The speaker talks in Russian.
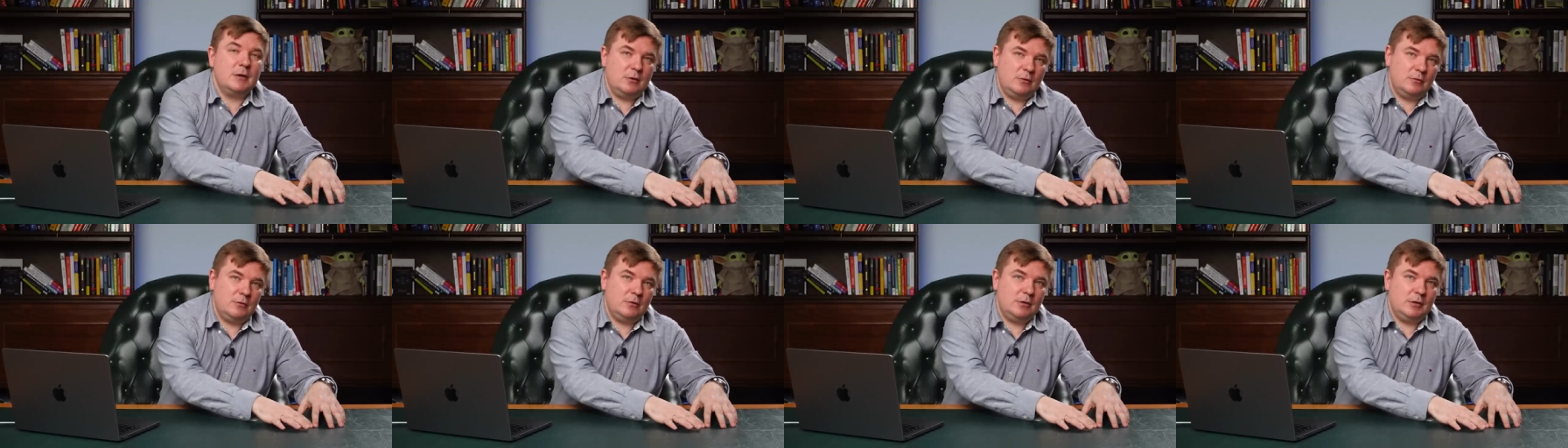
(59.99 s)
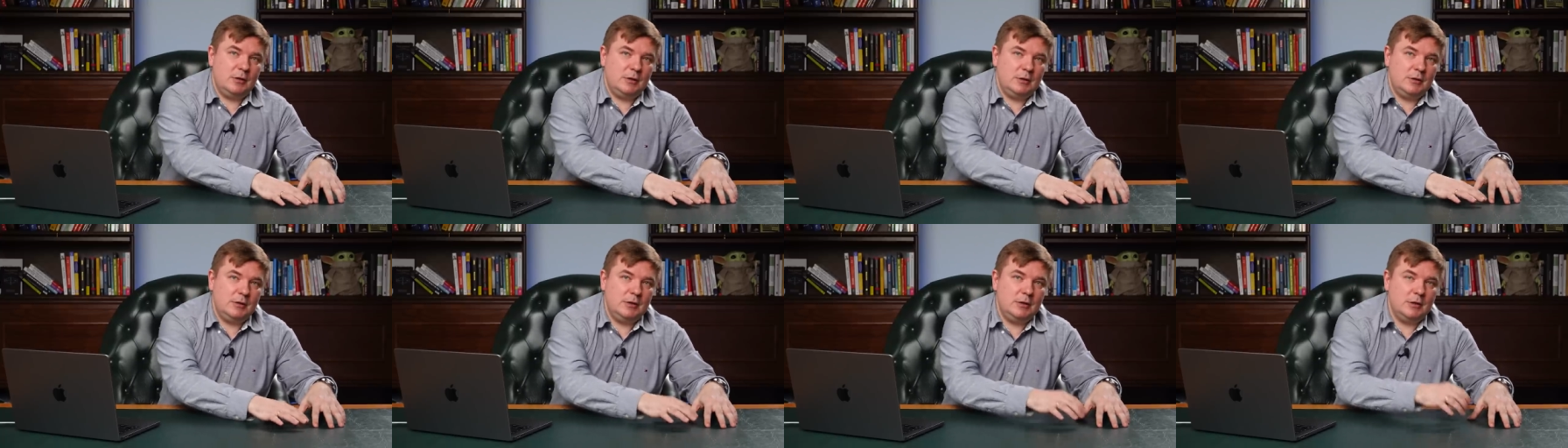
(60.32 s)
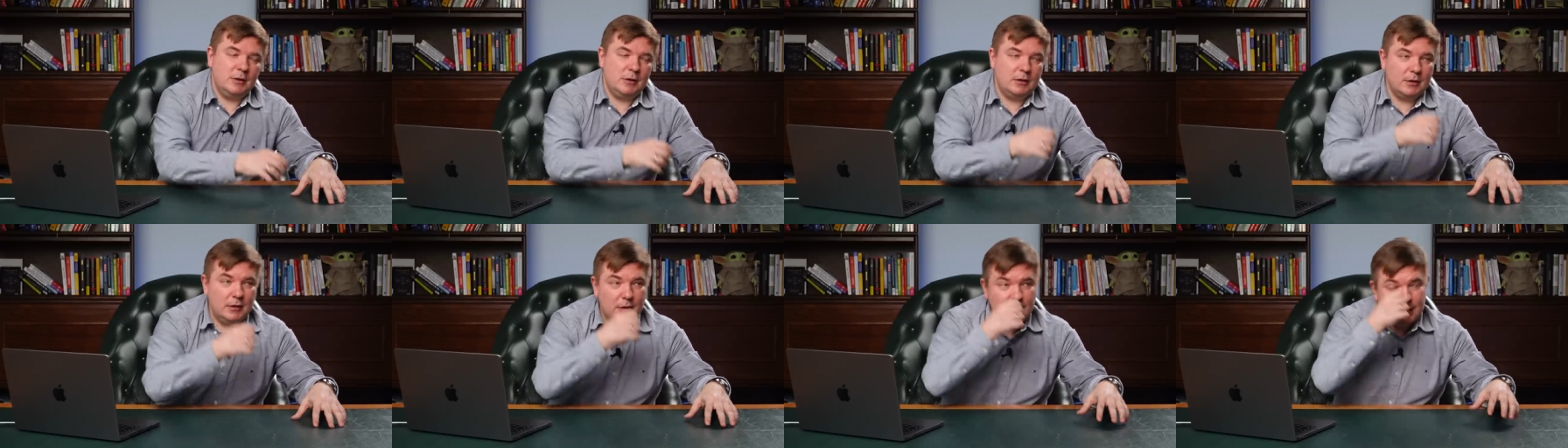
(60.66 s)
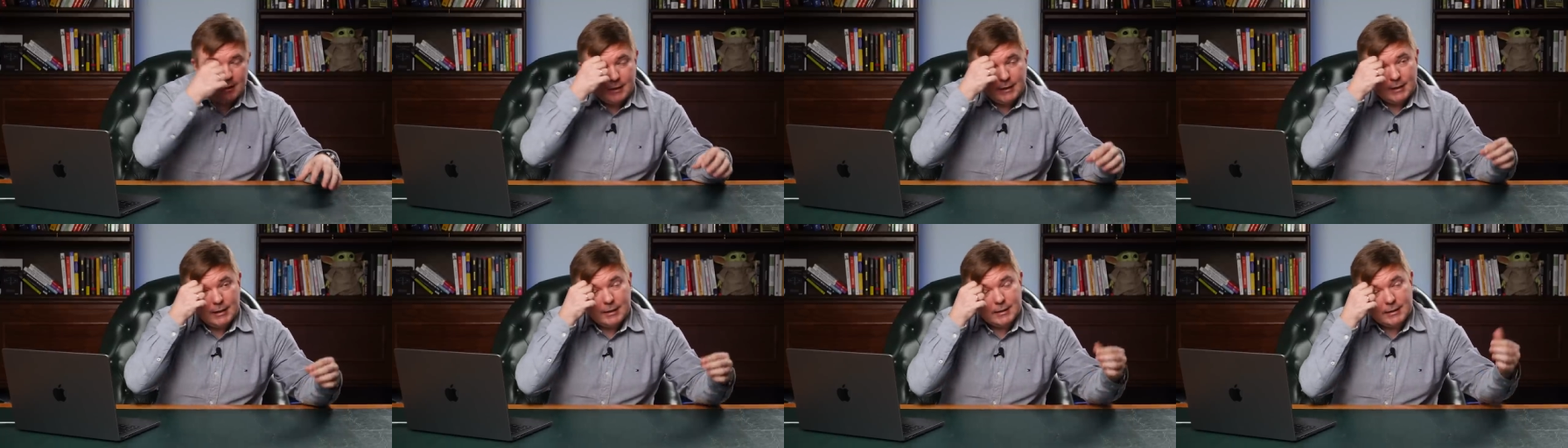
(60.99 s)
которое ты сделал.
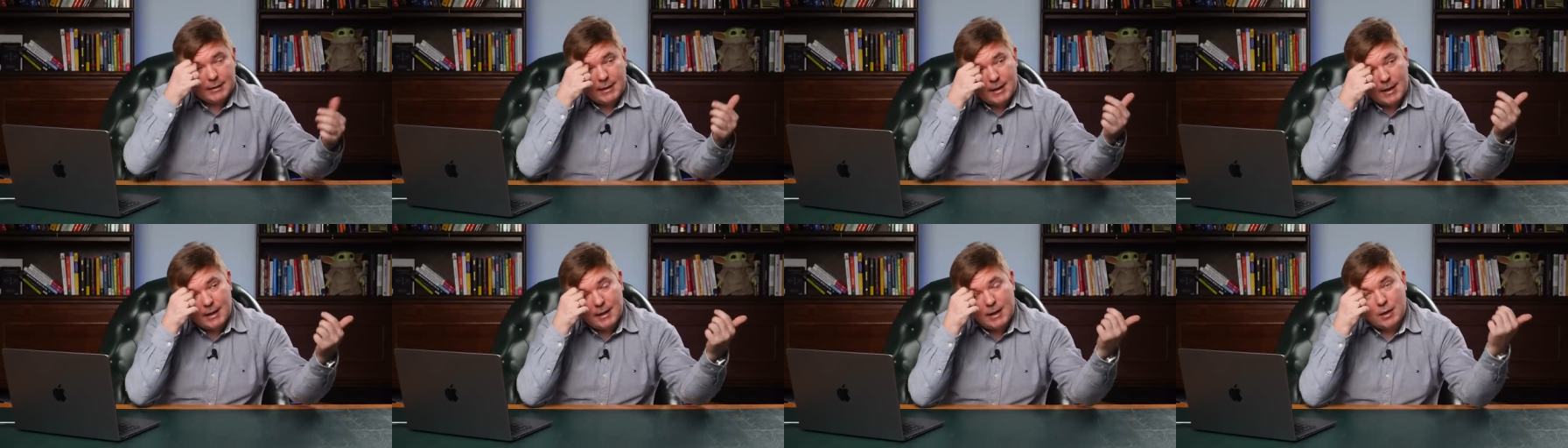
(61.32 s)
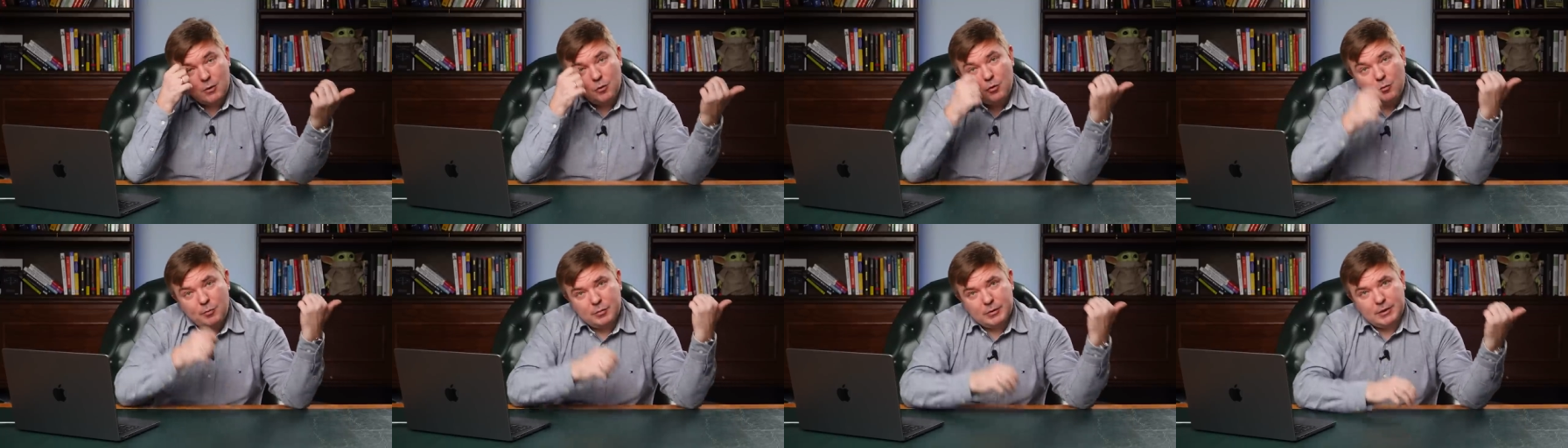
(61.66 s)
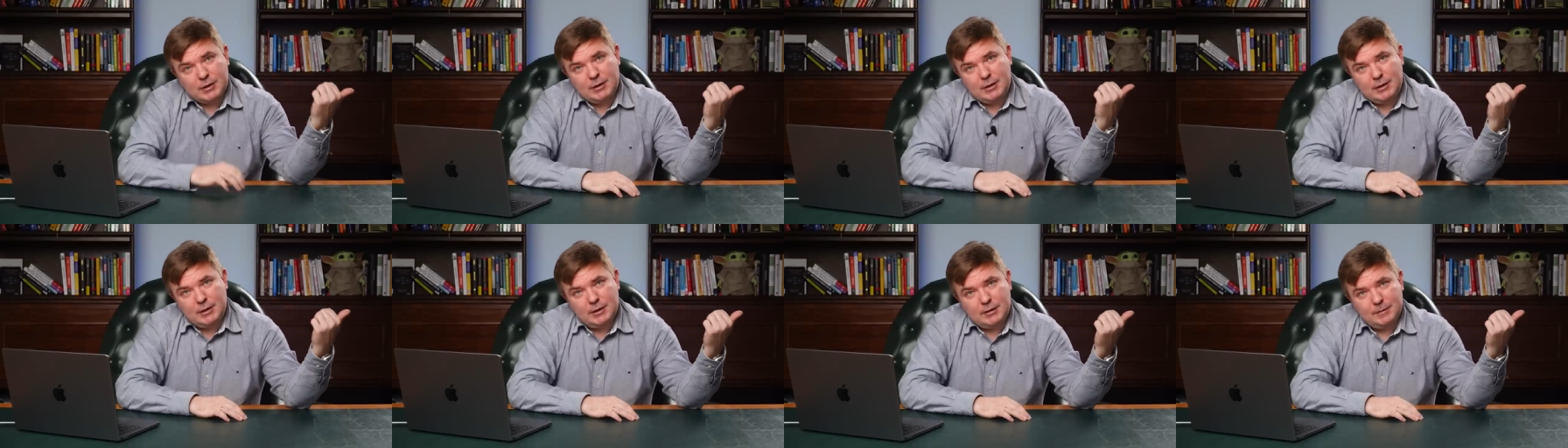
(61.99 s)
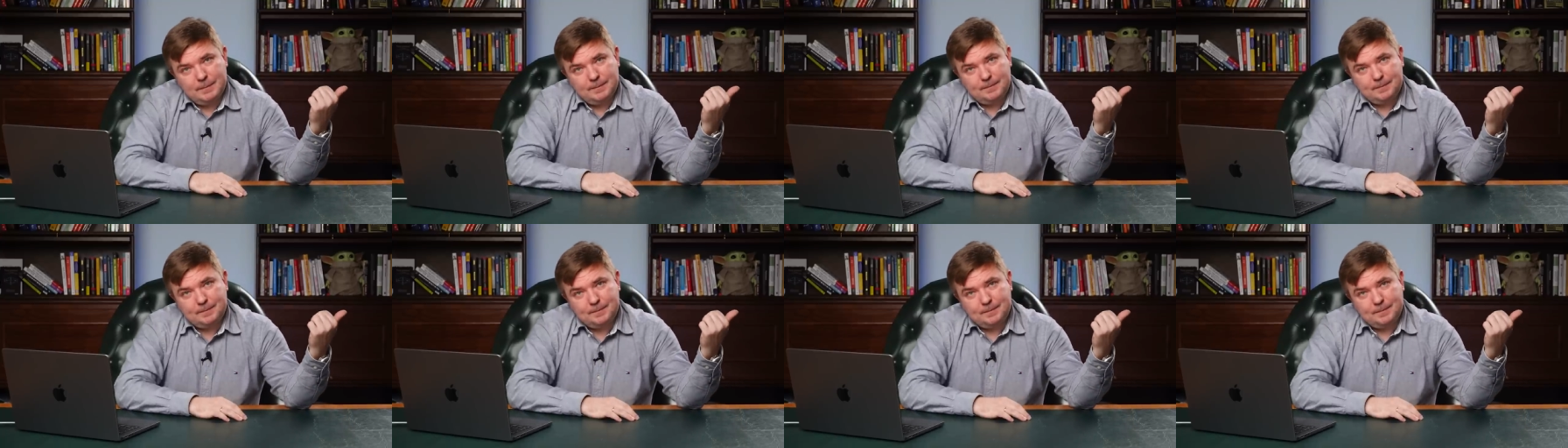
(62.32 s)
Так как опыта нет,